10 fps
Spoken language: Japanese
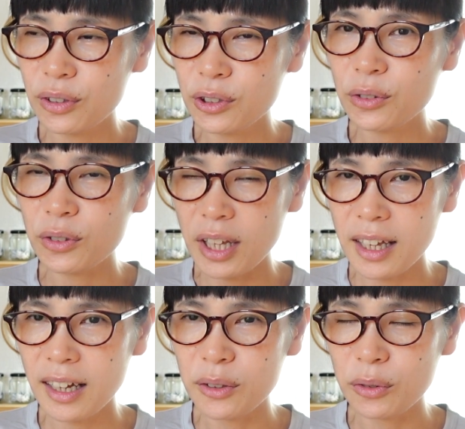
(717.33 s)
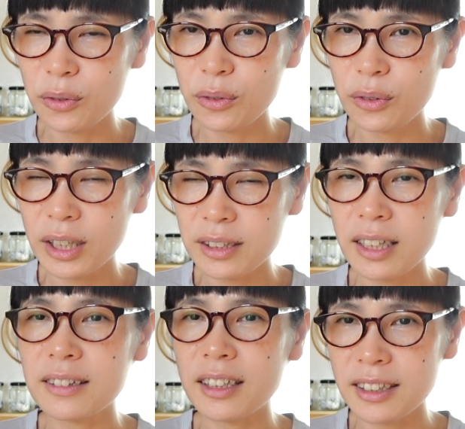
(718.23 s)
ちょっとねあの安
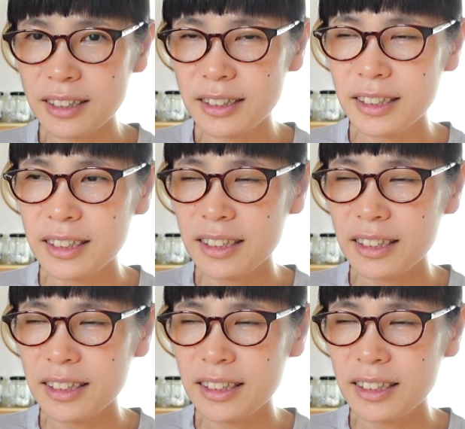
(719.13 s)
かったし